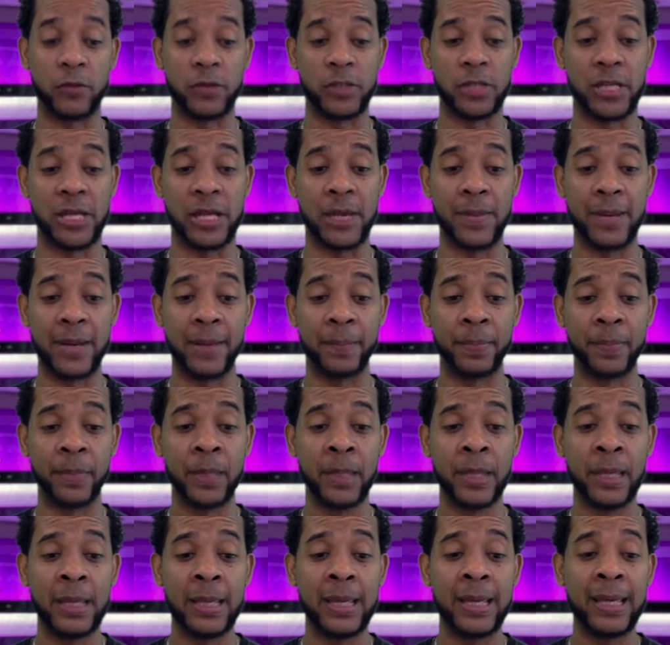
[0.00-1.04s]
Se llama,
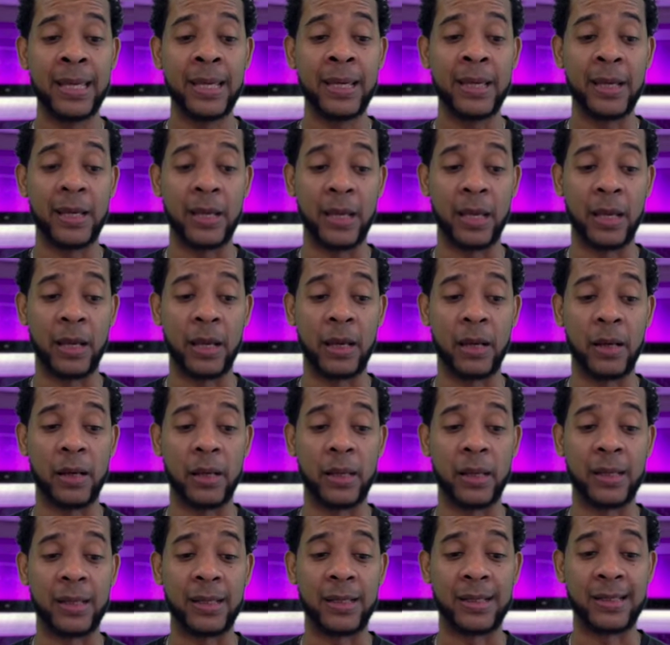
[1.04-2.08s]

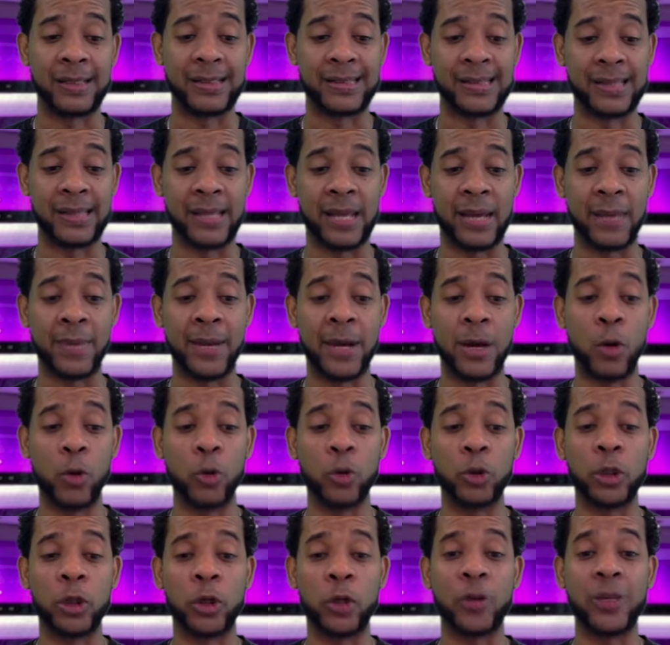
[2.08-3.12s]
se llama
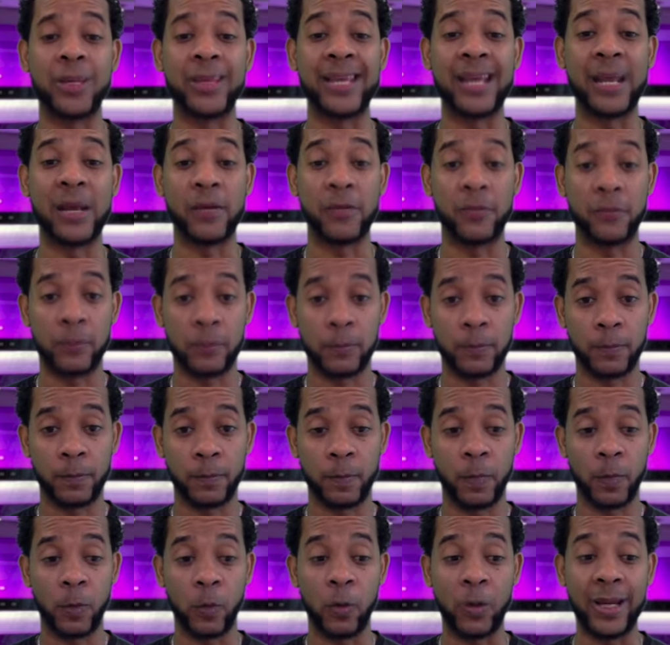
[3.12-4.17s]
útero didelfo.
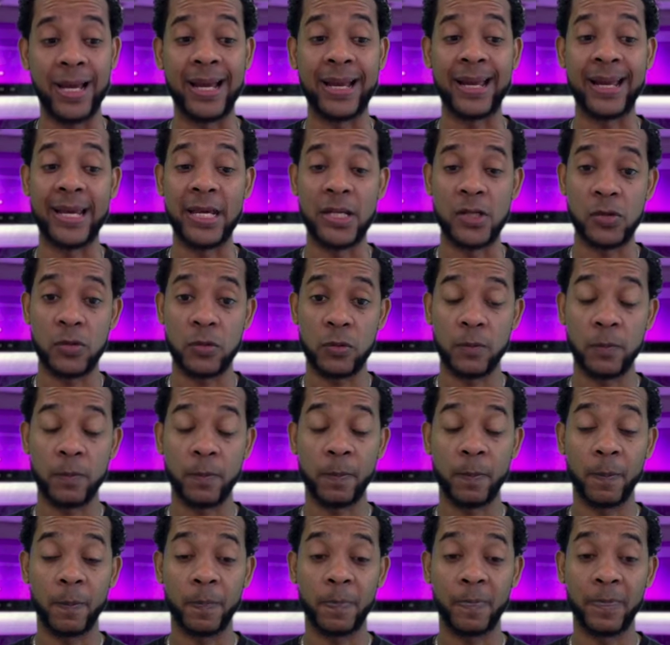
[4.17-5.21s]
Oigan eso.
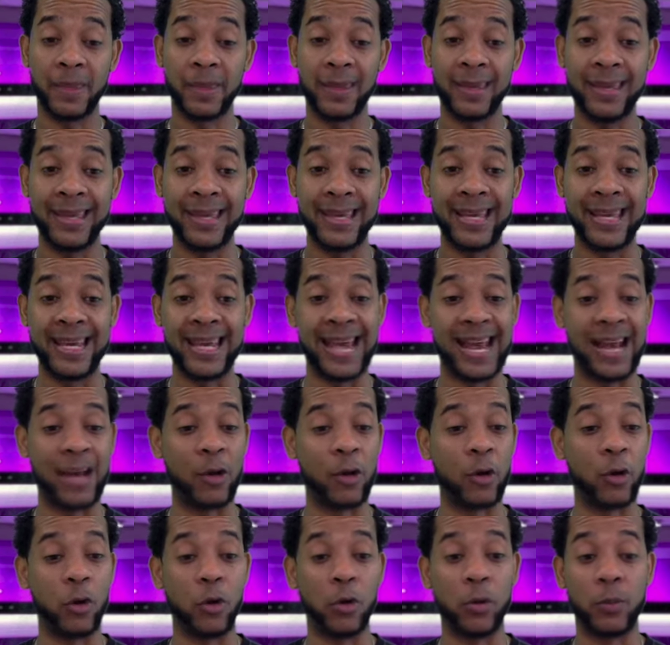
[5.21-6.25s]
Es
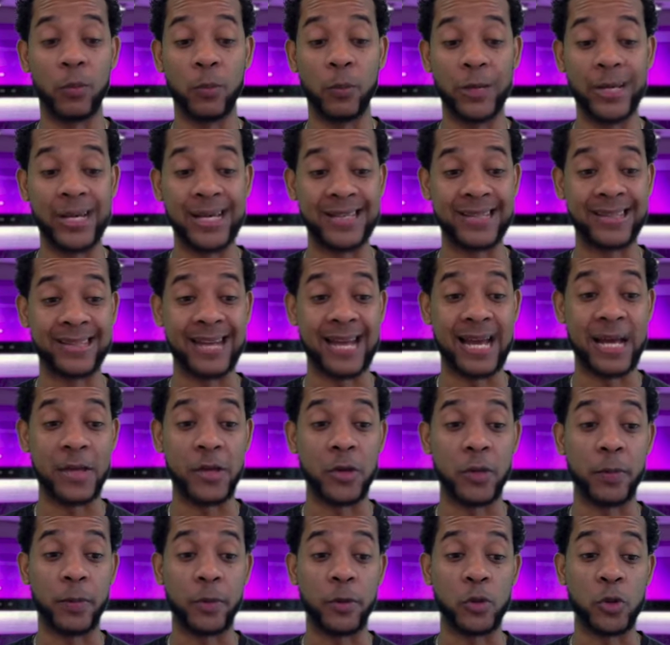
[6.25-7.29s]
algo muy
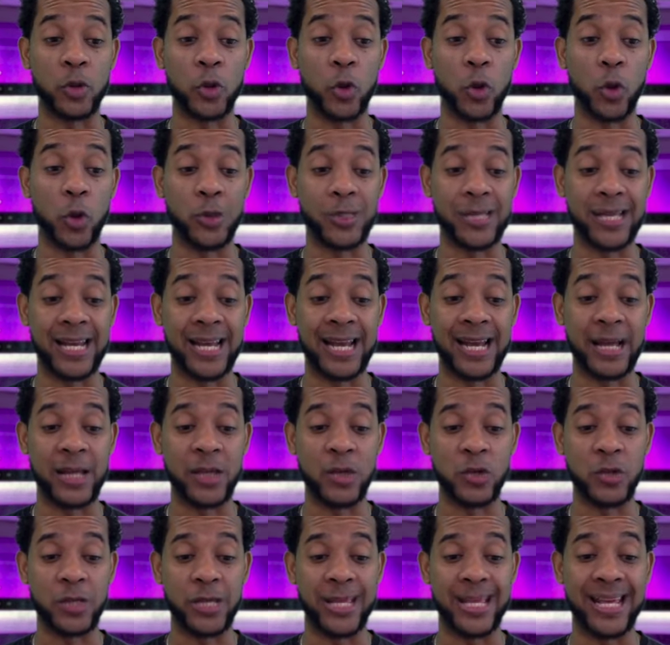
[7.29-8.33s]
extraño, pero son cosas de las que
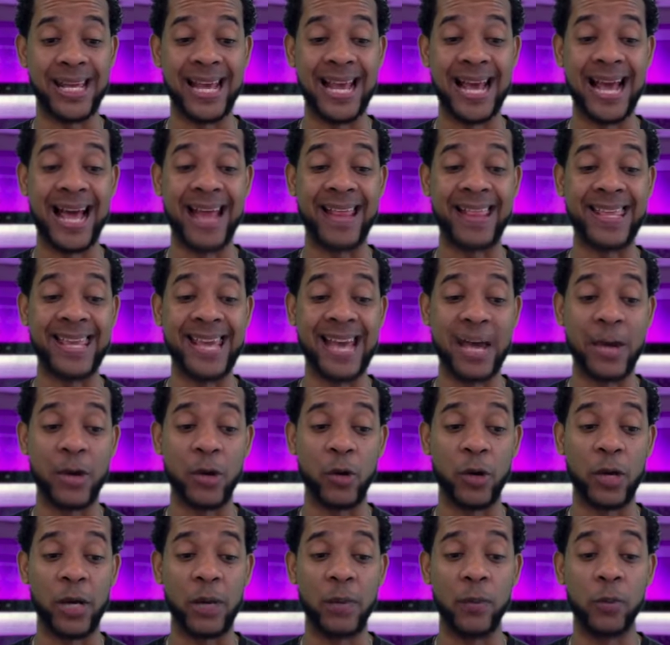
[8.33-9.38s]
suceden a
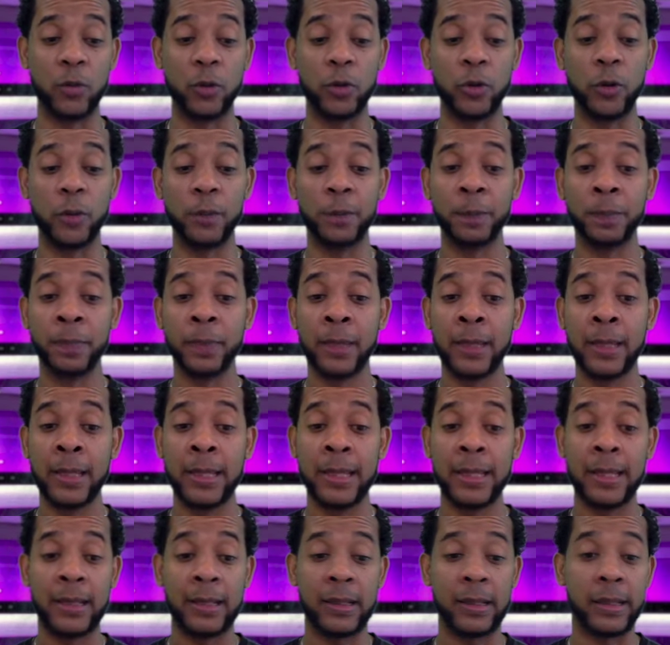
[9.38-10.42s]
diario en el mundo.
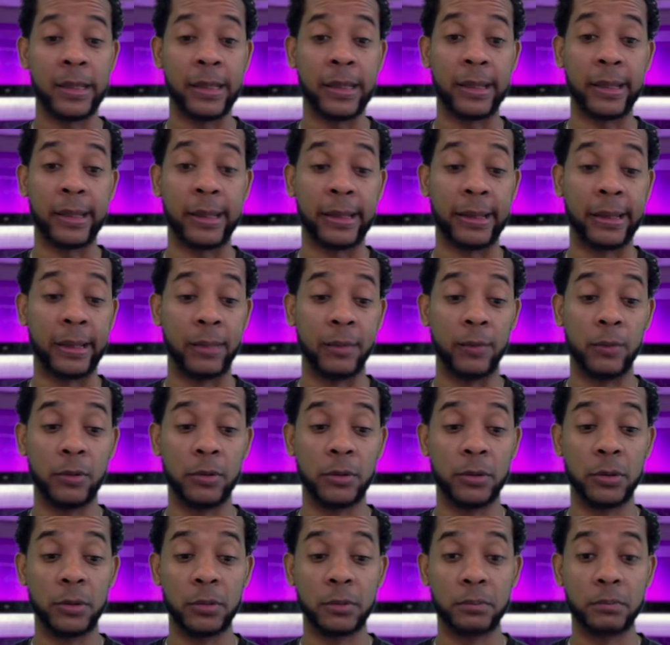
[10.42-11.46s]
Eh, en el
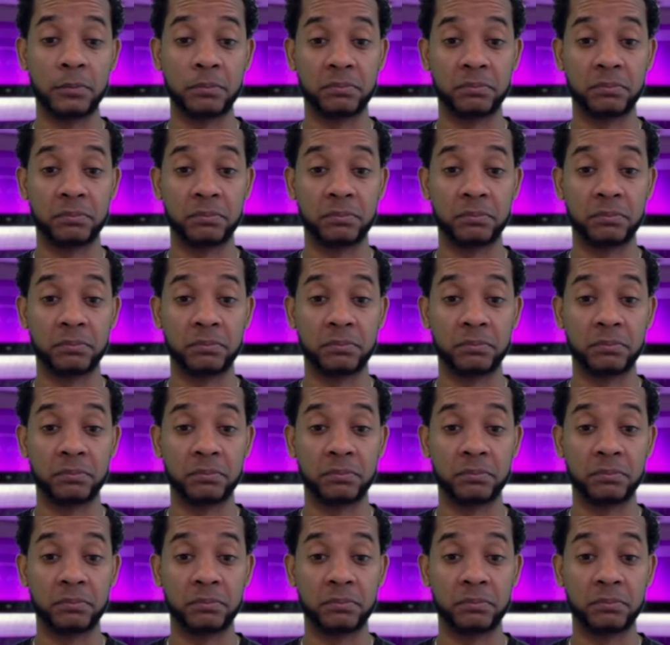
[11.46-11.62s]
mundo.